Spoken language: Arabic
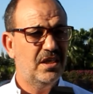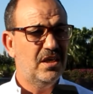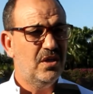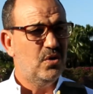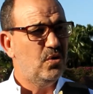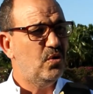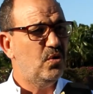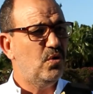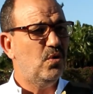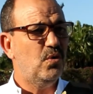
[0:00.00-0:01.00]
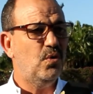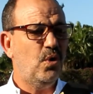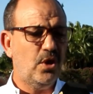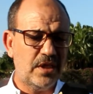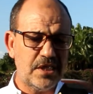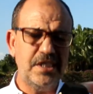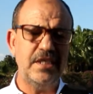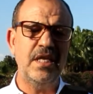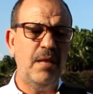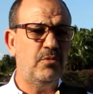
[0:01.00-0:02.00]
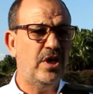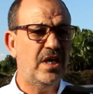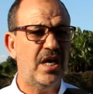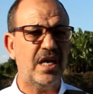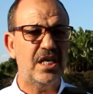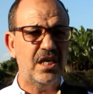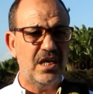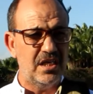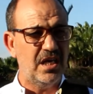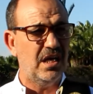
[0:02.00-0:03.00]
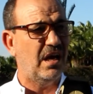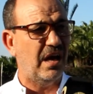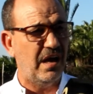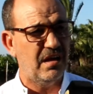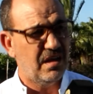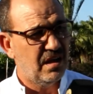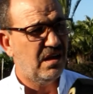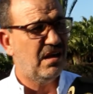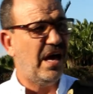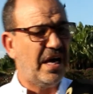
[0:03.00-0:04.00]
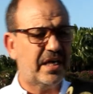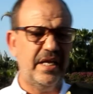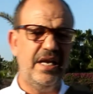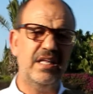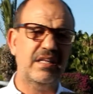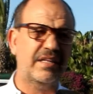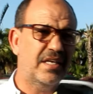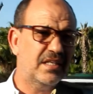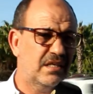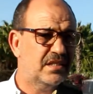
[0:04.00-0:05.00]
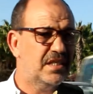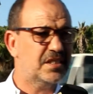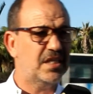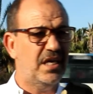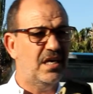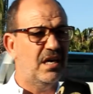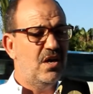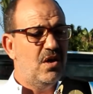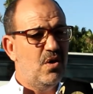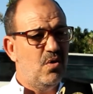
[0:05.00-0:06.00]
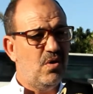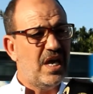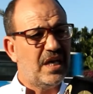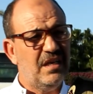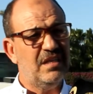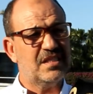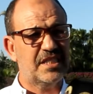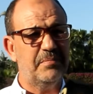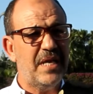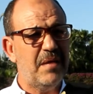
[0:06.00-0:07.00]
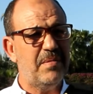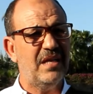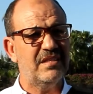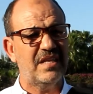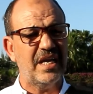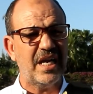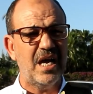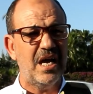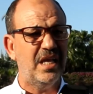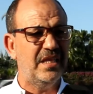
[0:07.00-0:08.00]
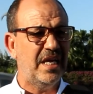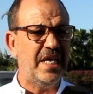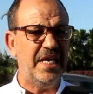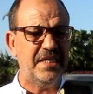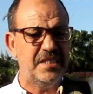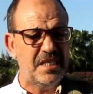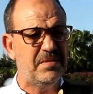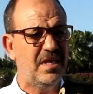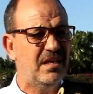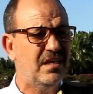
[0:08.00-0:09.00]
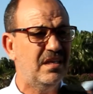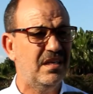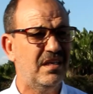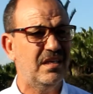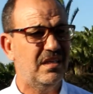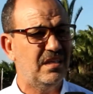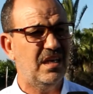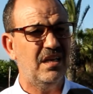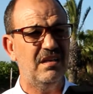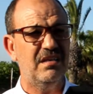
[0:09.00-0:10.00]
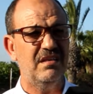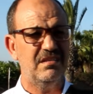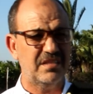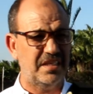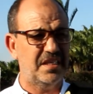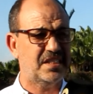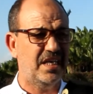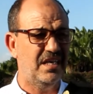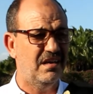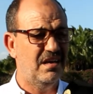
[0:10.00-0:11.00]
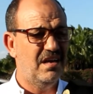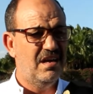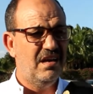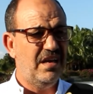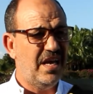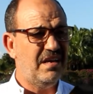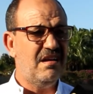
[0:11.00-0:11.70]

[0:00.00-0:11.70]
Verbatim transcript: وحتى سيدنا الحمد لله راه اكد على التغطيه الصحيه ولكن تصدمنا بهذه الطريقه ديال الاحتساب ديال ديال التغطيه الصحيه لان